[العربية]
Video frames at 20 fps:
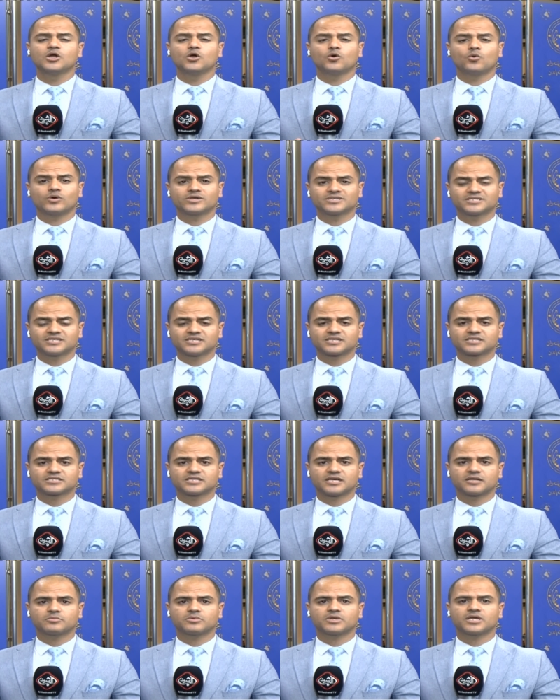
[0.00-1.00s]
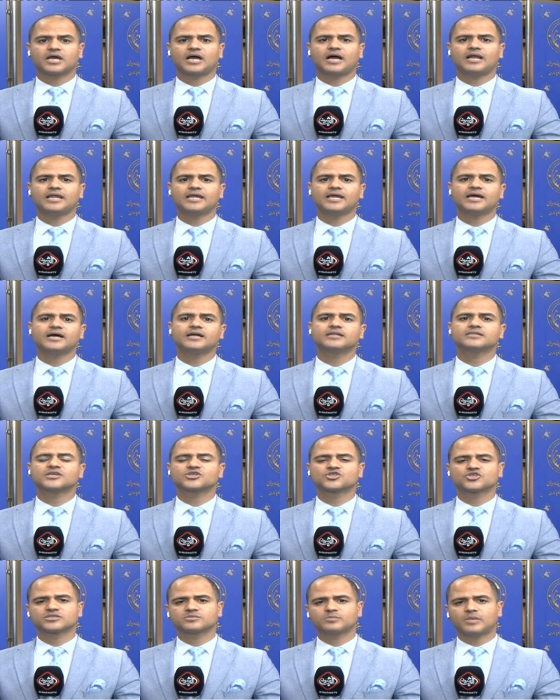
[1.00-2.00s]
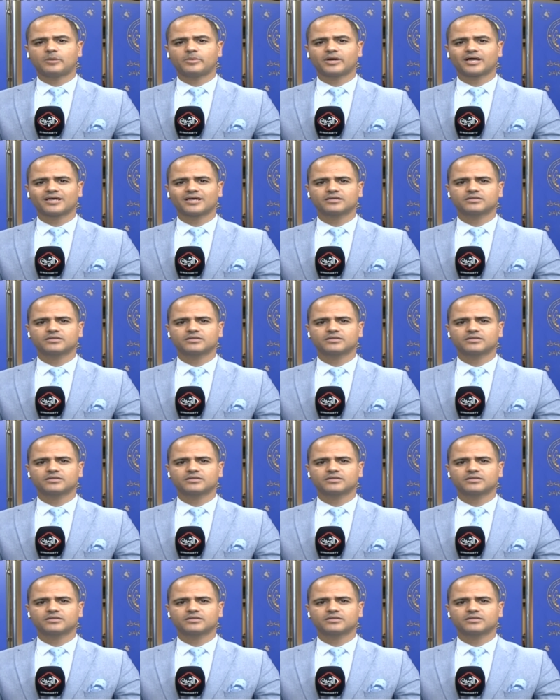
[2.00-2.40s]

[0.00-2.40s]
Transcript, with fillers: وزير التربية عليها أن تجلس مع بقية